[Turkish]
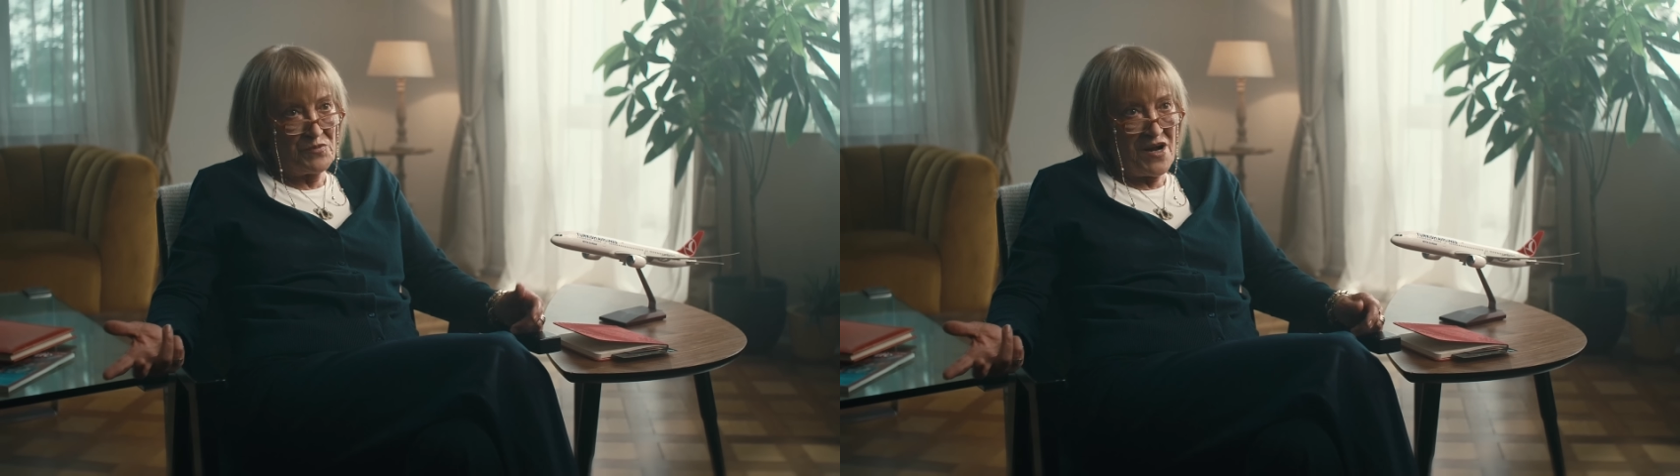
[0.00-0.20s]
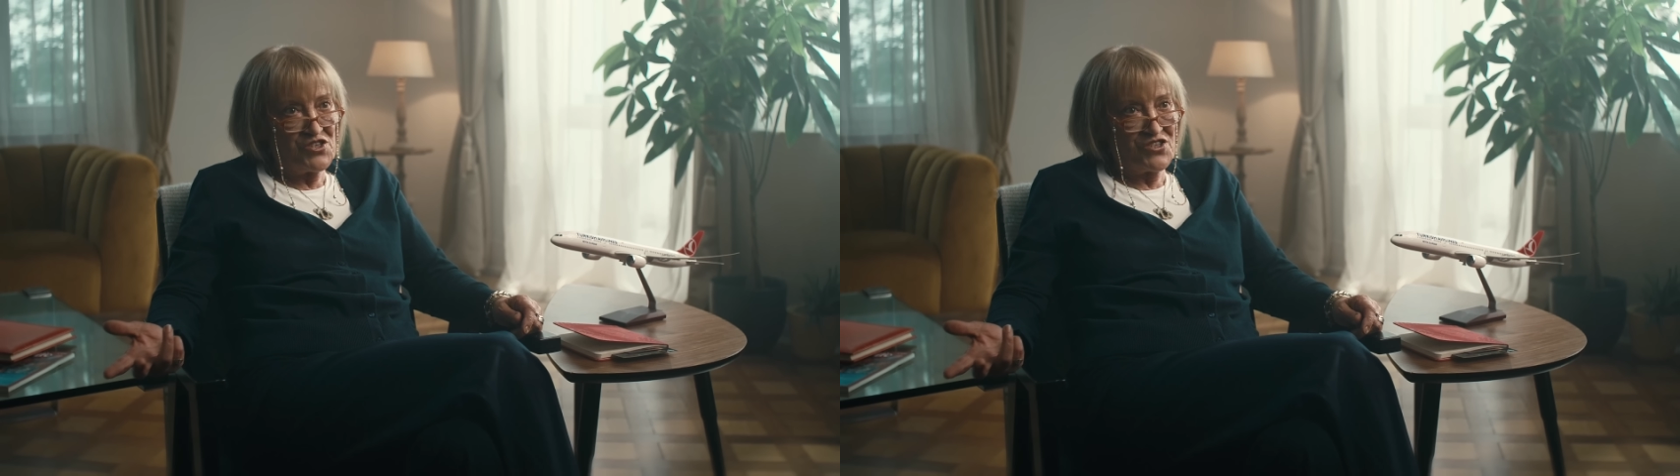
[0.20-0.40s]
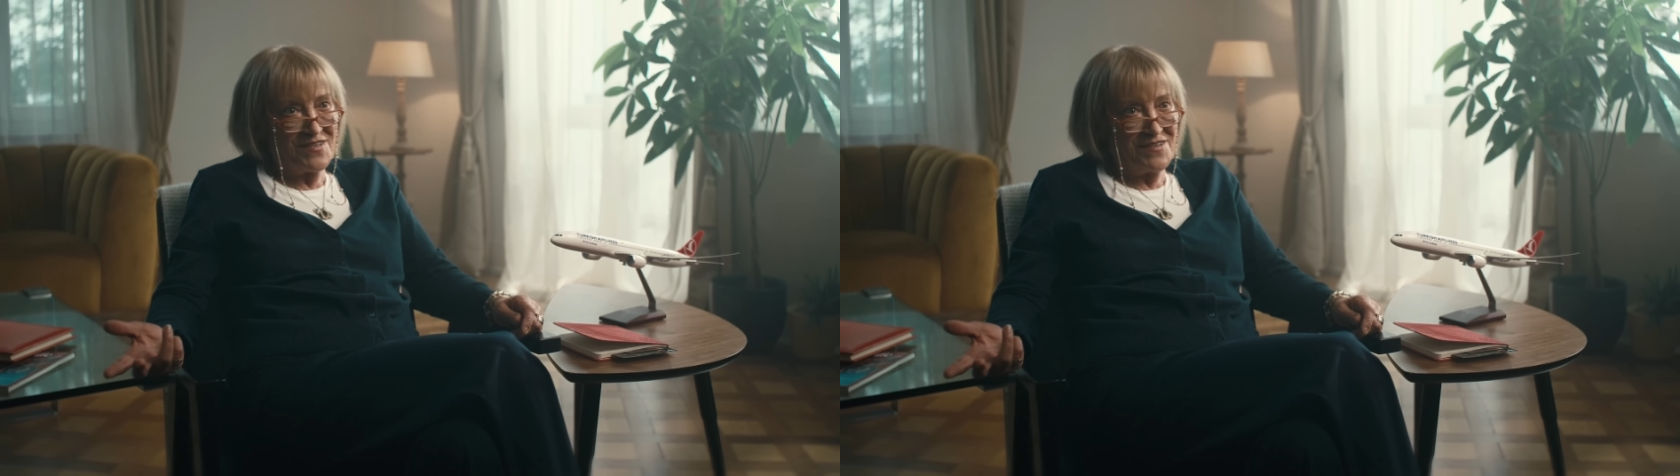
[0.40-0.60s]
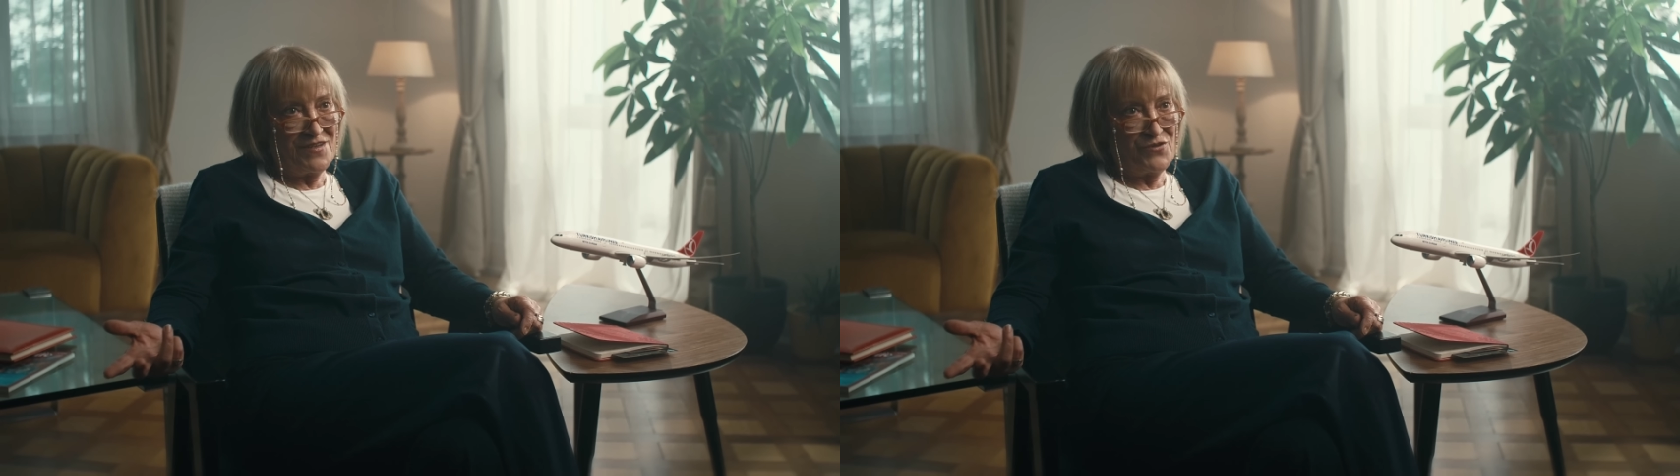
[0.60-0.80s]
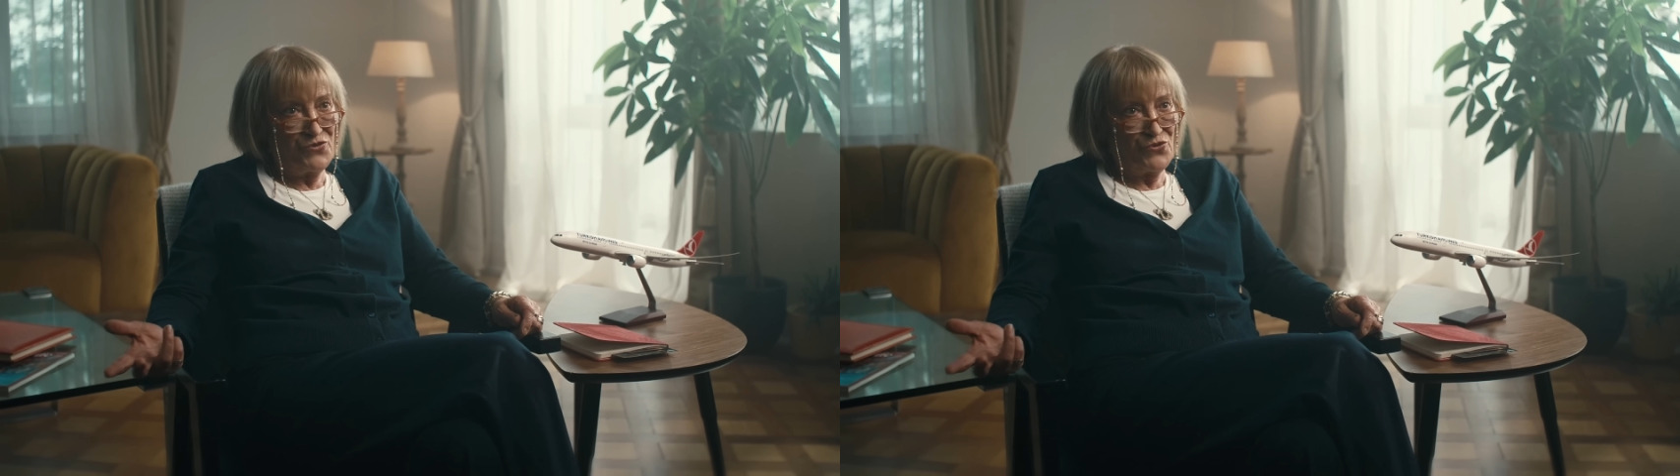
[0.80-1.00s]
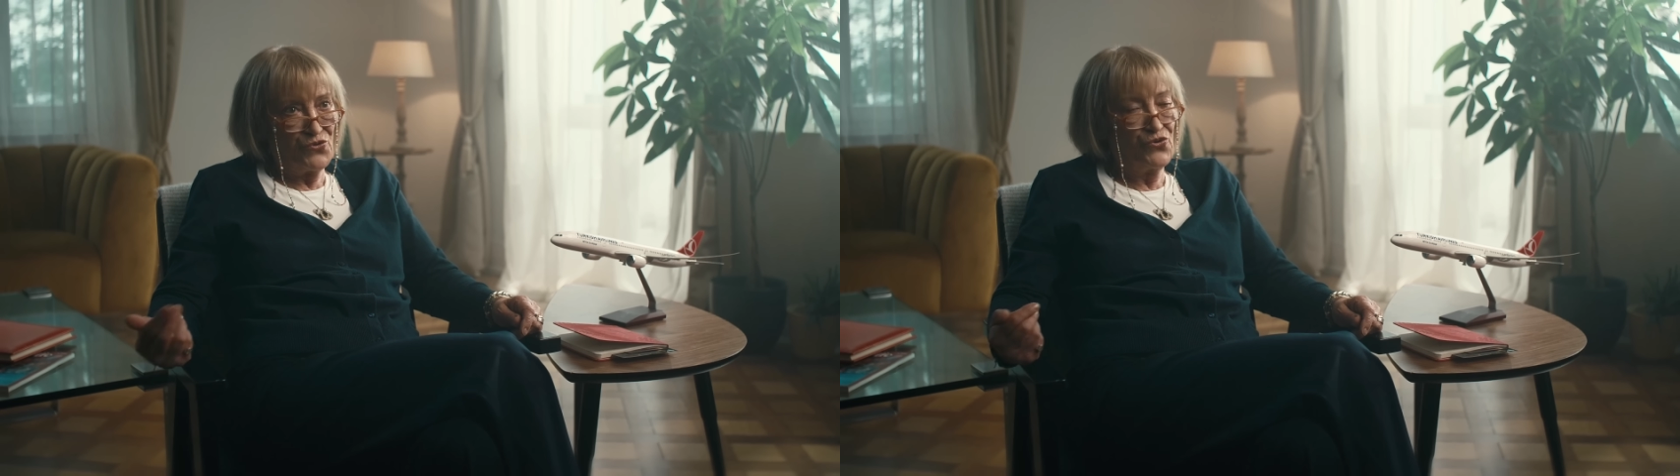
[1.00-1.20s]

bir parçasını getiriyordu.